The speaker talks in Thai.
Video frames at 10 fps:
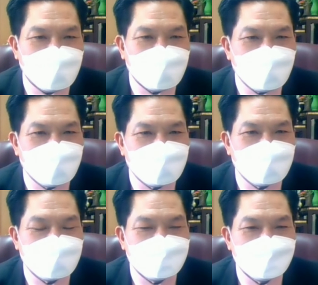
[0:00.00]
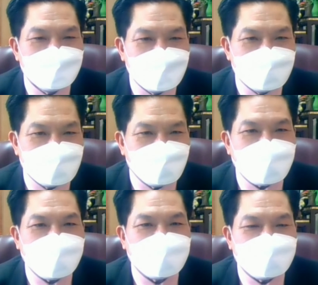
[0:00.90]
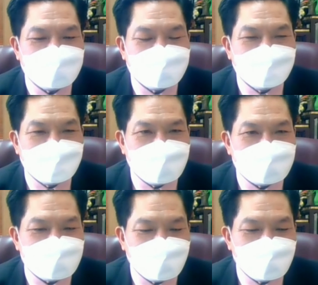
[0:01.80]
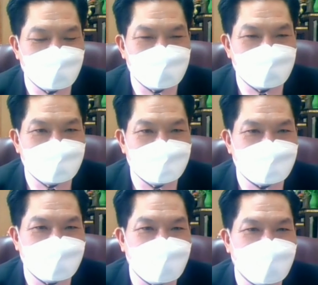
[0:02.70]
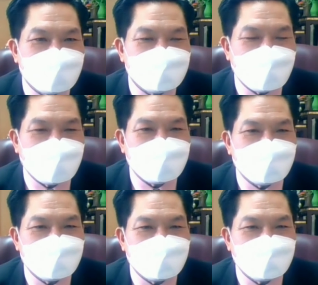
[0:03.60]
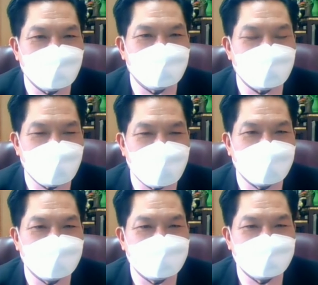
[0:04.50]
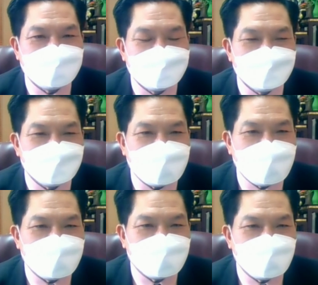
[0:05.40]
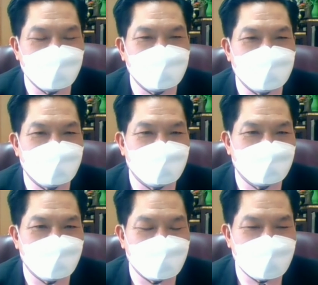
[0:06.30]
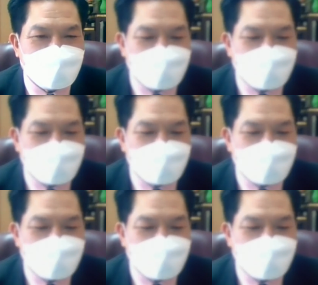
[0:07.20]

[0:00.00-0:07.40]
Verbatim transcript: ก็เลยถือโอกาสส่งสัญญาณจากห้องทำงานไปยังพี่น้องเพื่อนครูทั่วประเทศ